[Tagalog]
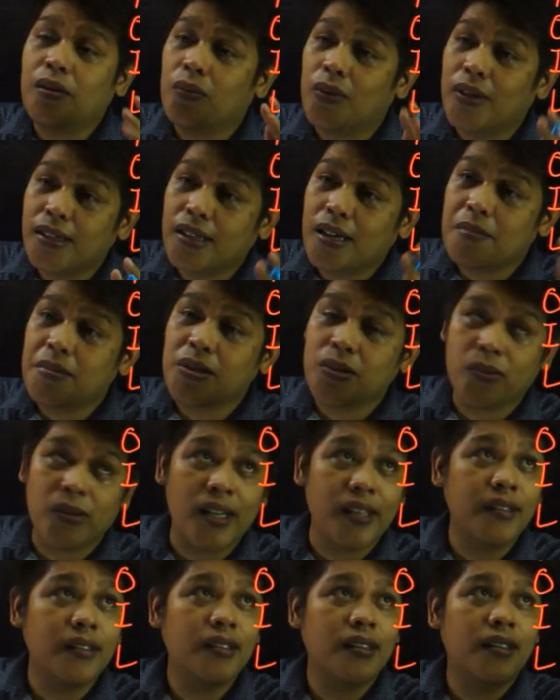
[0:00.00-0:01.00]
Then 1
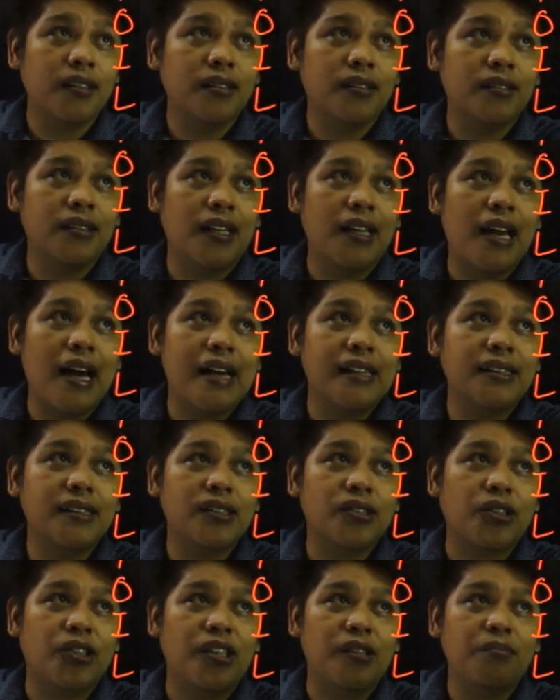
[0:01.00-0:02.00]
times 1, the
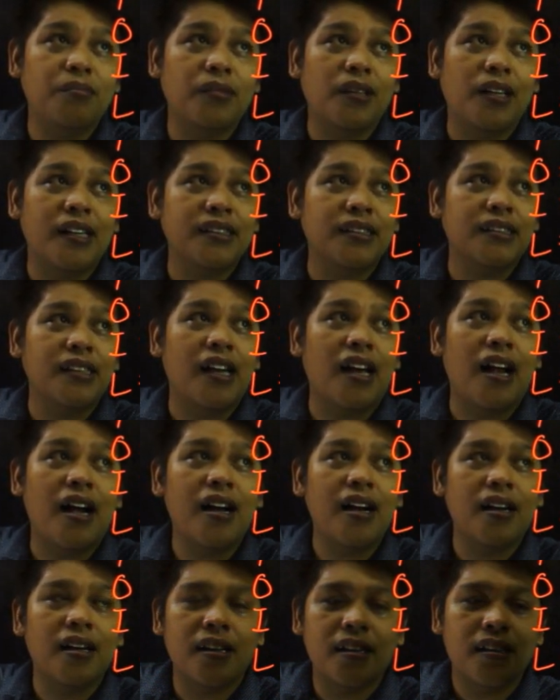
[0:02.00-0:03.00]
last term, last
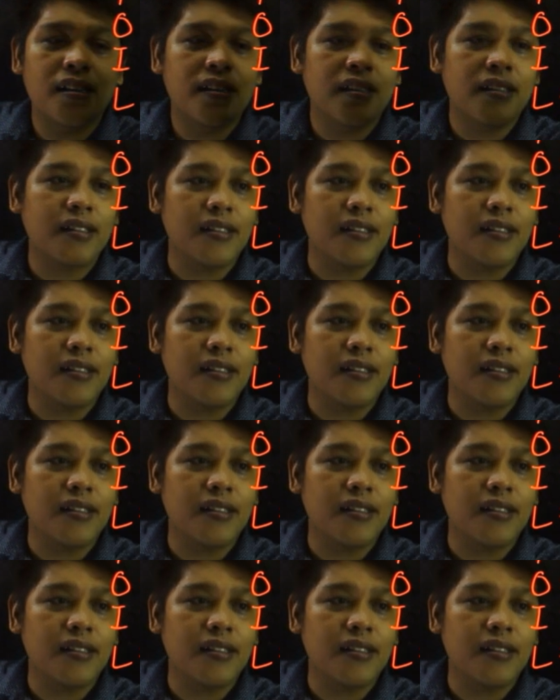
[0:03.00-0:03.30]
niya